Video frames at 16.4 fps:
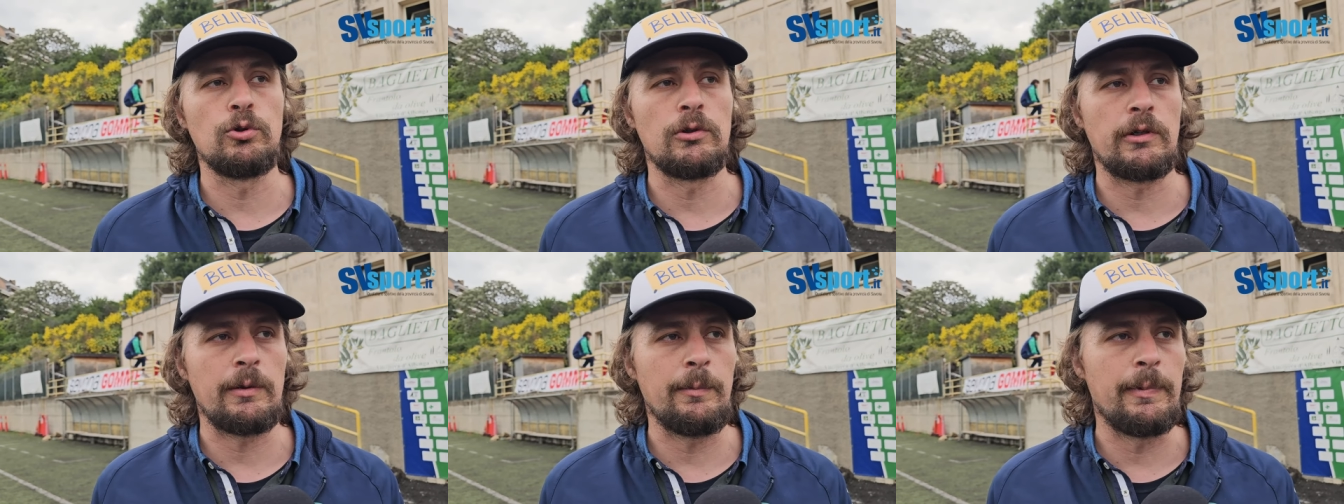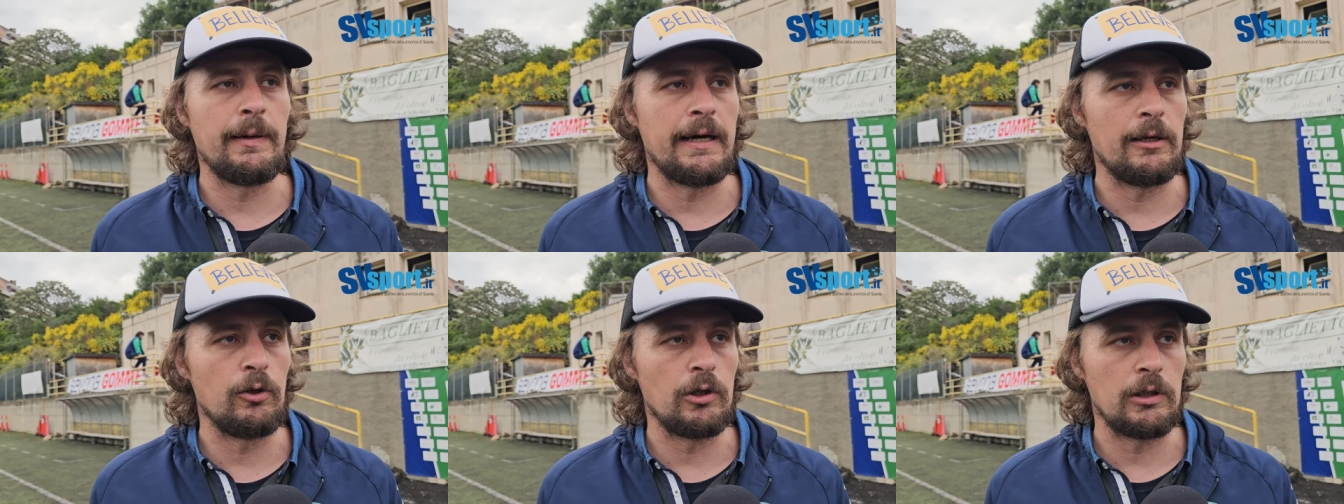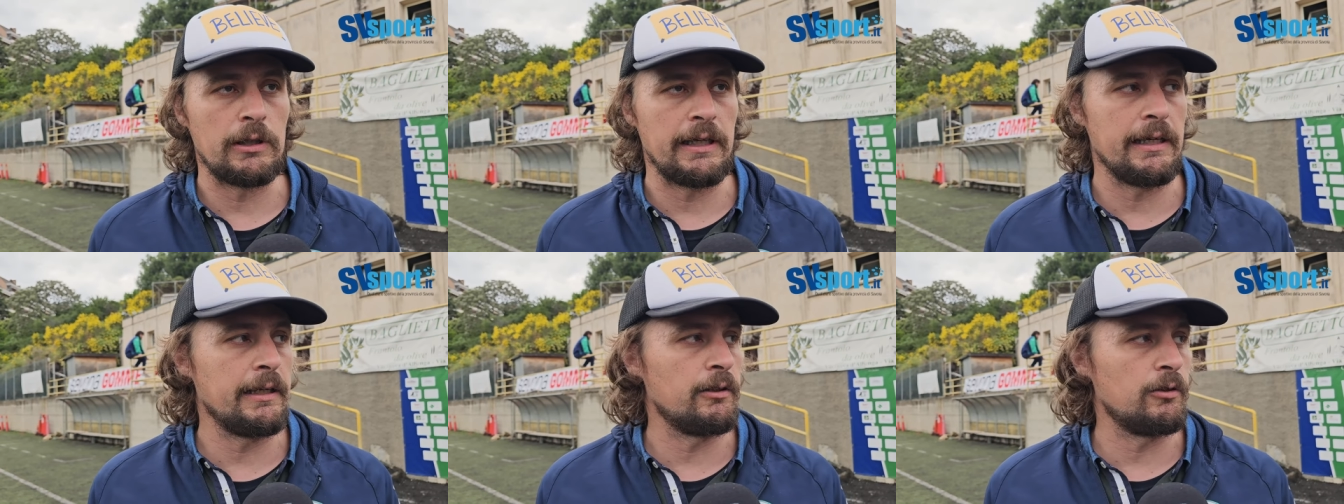un rimpallo
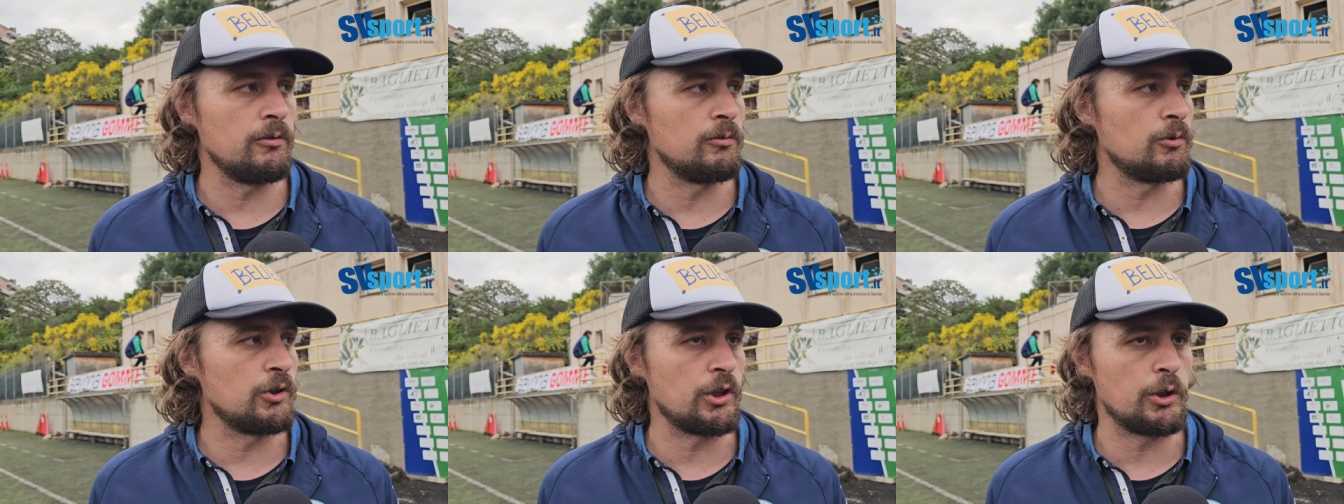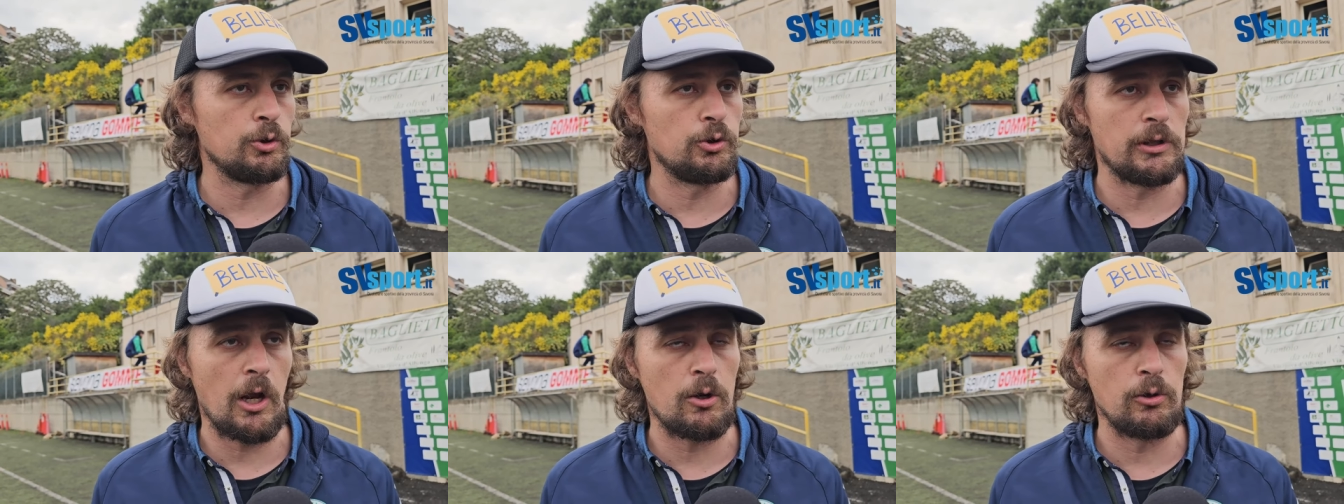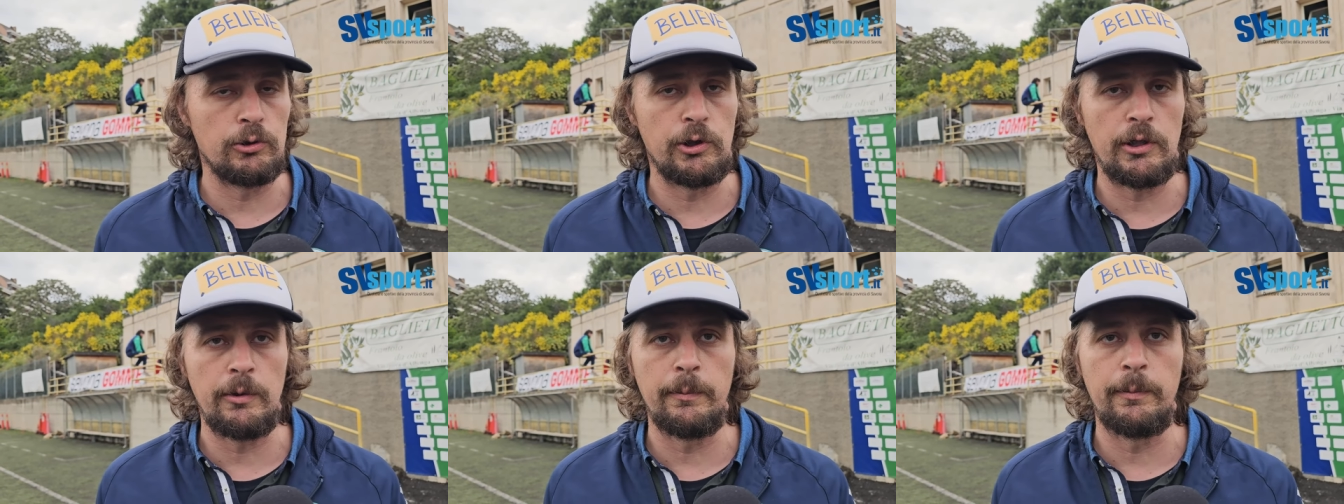che non si è chiuso neanche col
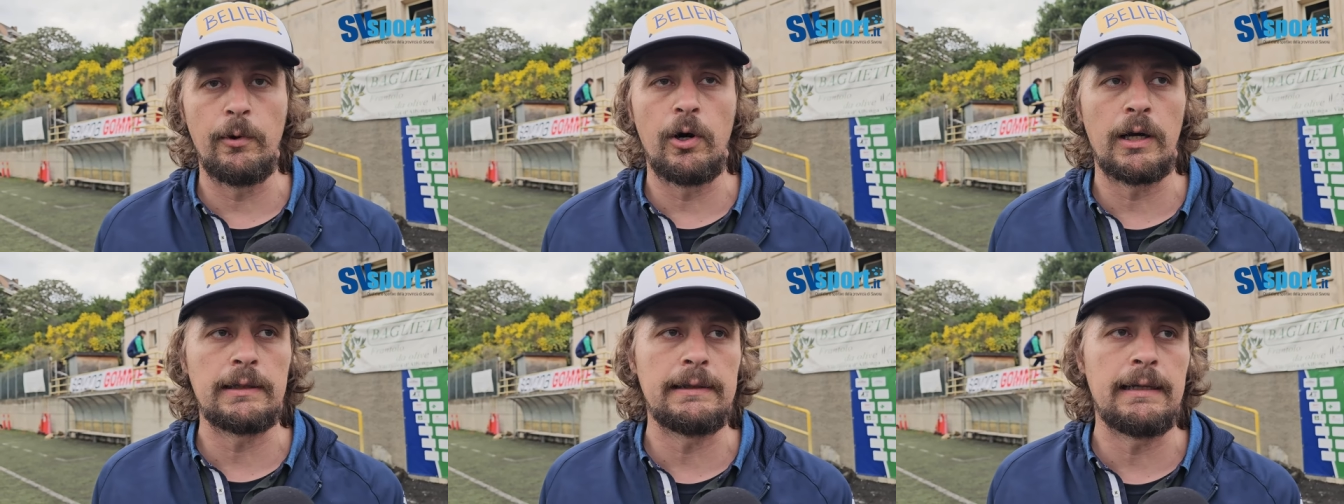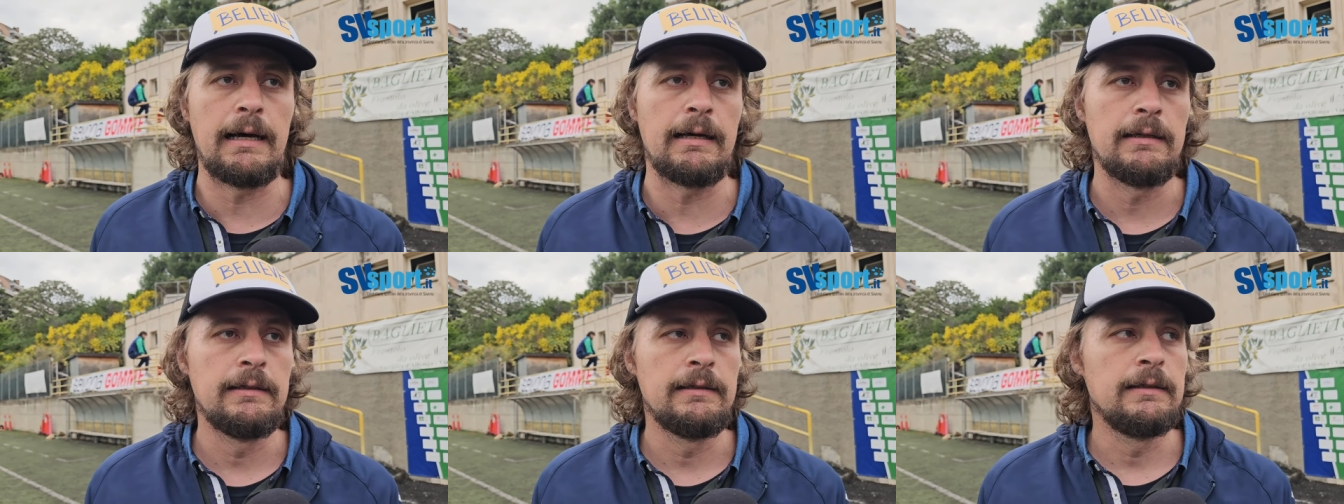tiro in porta,